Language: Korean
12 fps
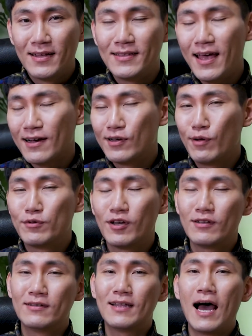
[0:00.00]
네, 그러면
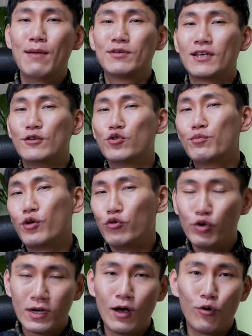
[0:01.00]
저는 다음 시간에 좀 더
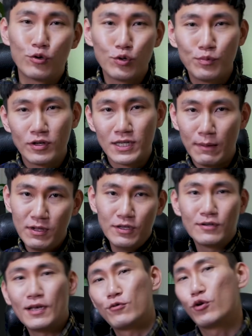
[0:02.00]
유익하고 좀 더 재밌는
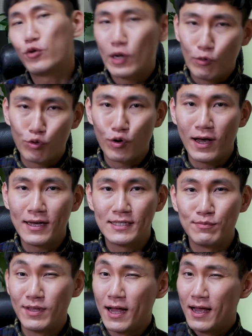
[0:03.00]
영상으로 돌아오도록
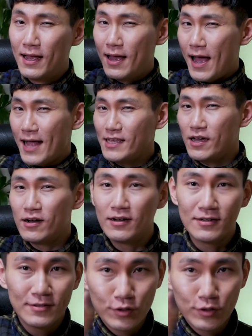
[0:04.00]
하겠습니다. 안녕!